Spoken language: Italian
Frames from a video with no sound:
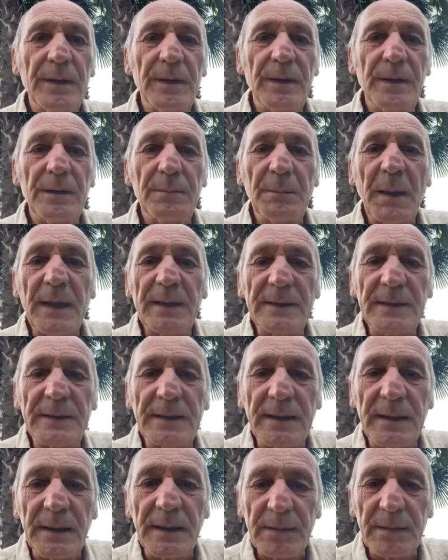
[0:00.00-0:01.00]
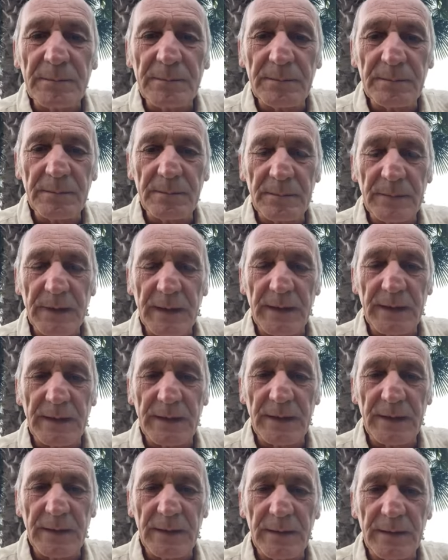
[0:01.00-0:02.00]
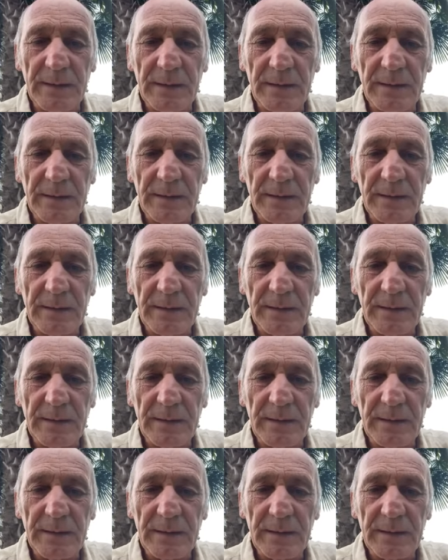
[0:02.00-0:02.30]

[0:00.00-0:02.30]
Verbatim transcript: il mainstream che ti